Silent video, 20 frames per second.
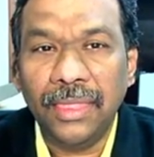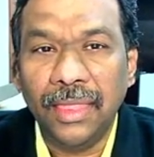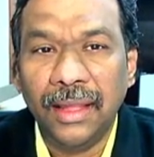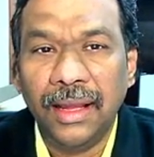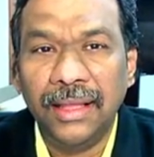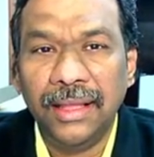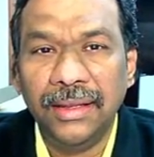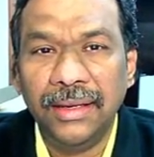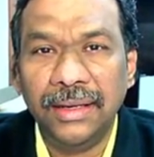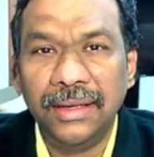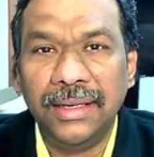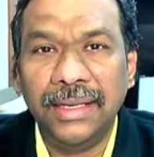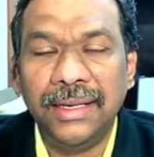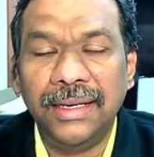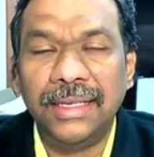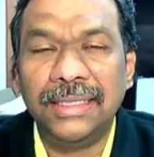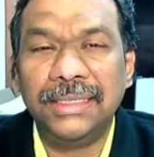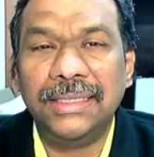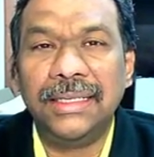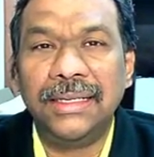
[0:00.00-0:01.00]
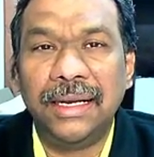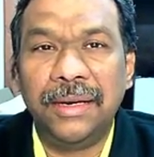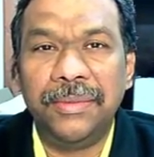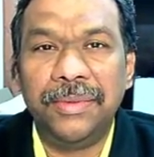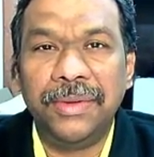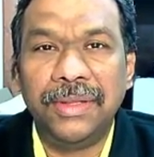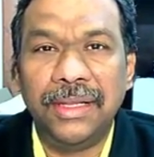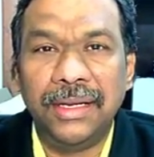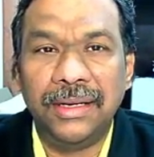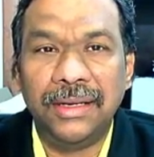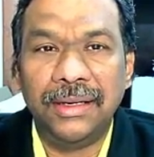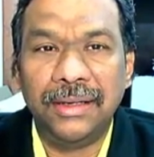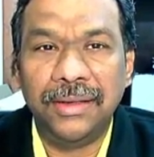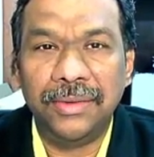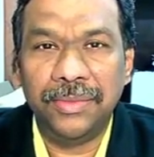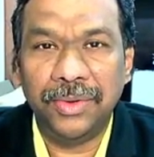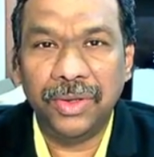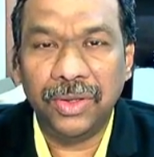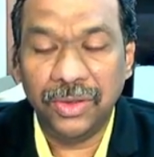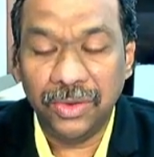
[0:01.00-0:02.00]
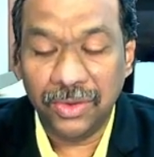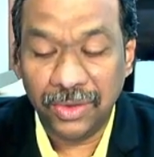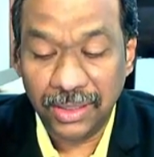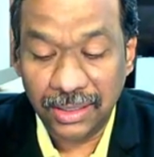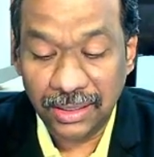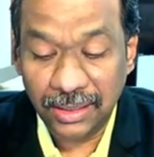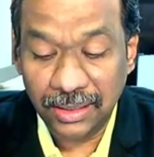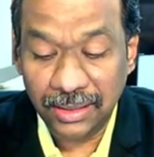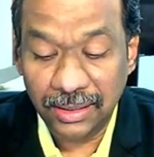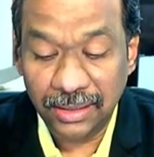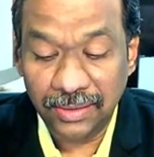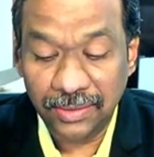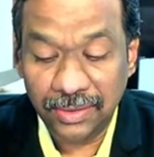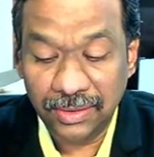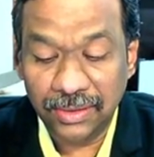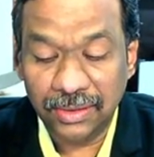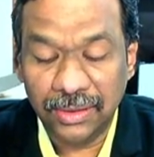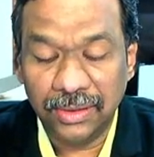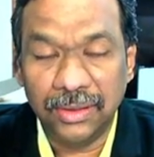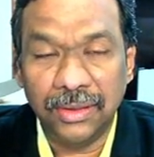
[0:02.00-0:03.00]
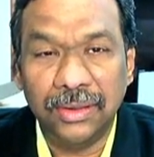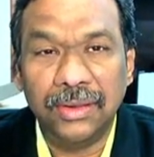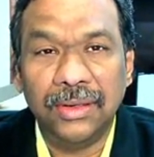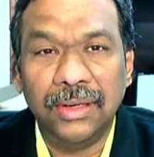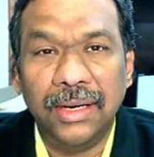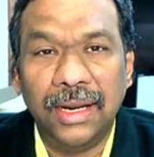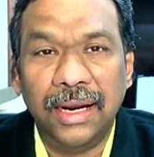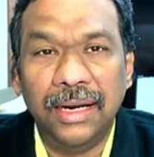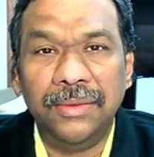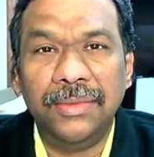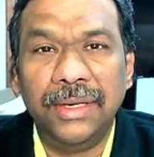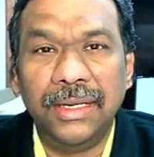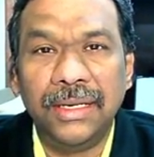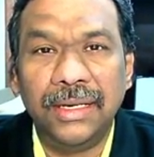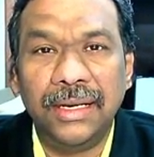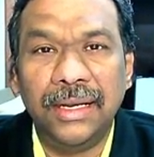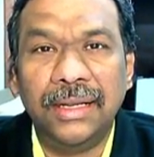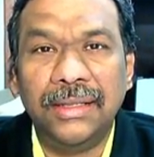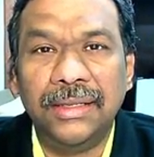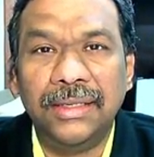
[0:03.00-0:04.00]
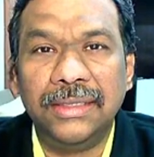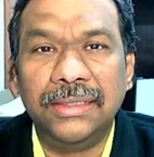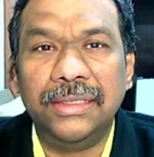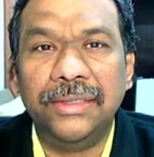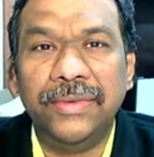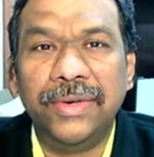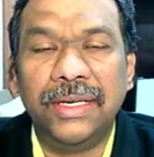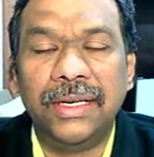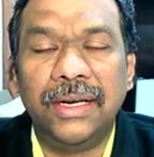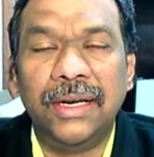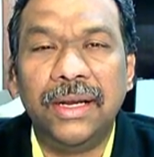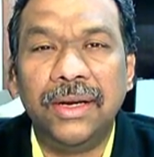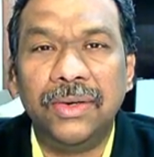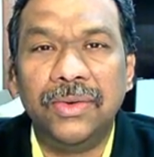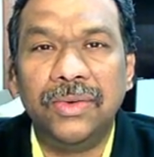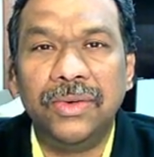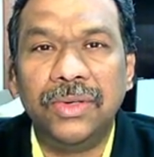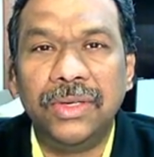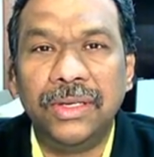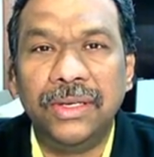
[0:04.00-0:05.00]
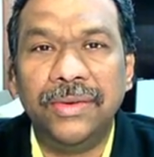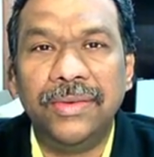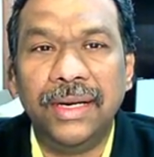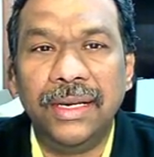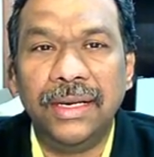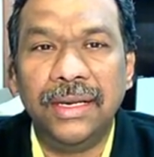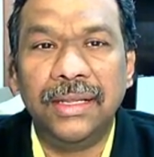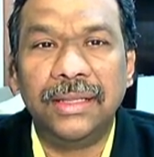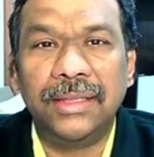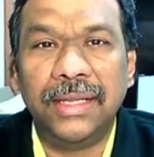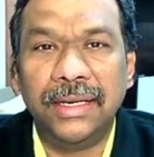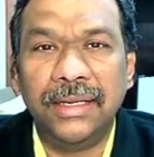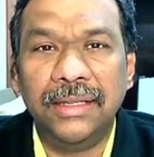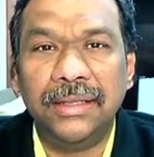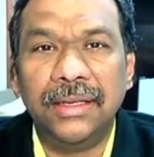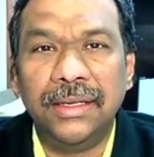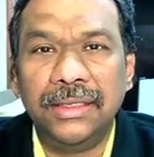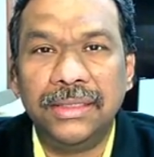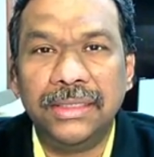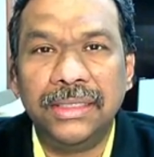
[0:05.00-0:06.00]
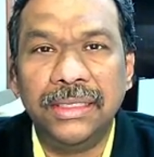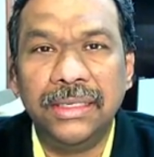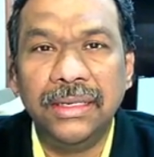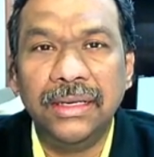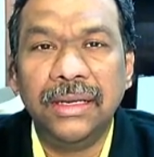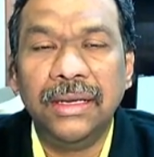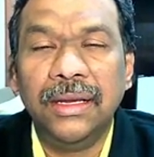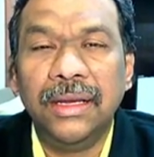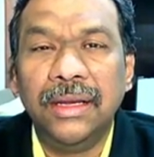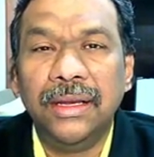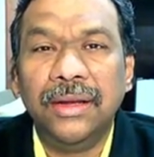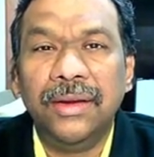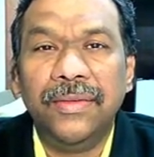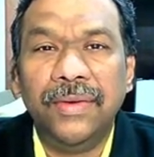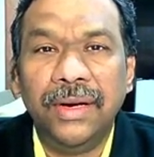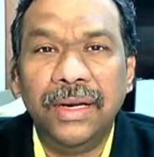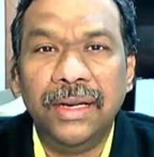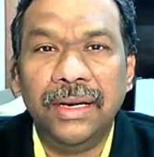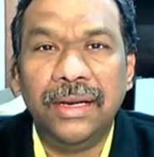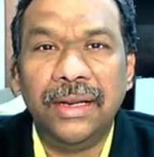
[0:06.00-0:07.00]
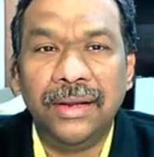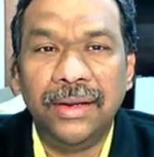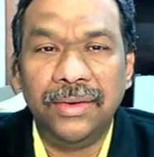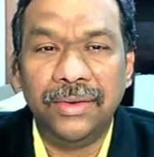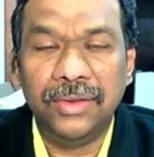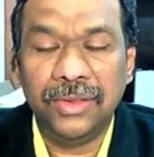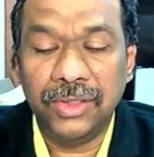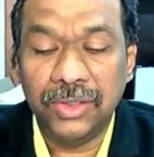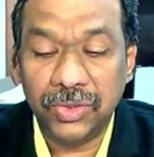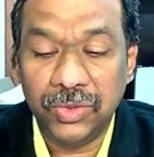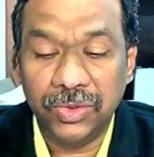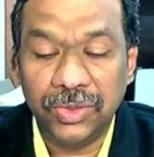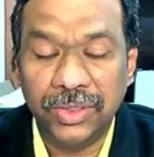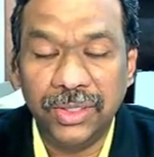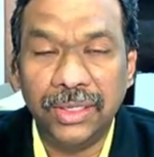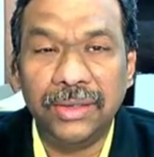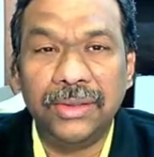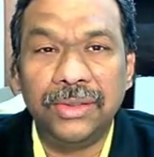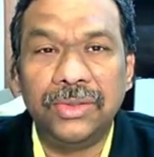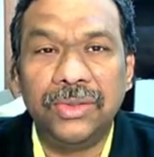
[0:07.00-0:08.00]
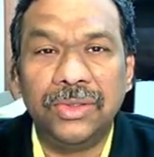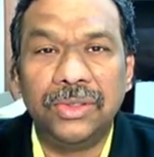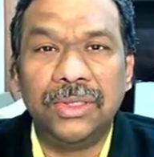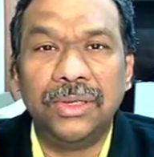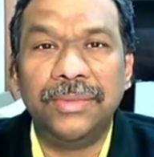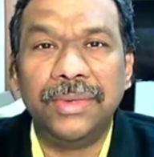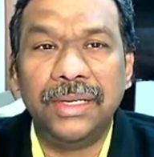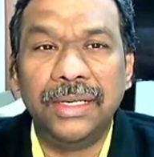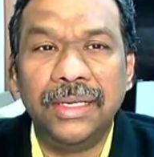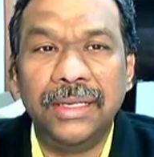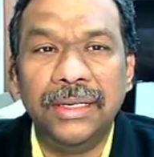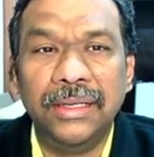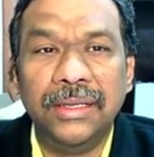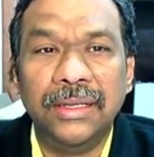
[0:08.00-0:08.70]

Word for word: அது எனக்கு டிகேஷன் காப்பி தான் எனக்கு பிடிக்கும் அதனால நீ வந்து நாலு மணிக்கெல்லாம் எந்திரிச்சு வீட்டெல்லாம் கூட்டி வெளியில தண்ணி தெளிச்சு வெளியில வந்து சுத்தி சுத்தம் பண்ணி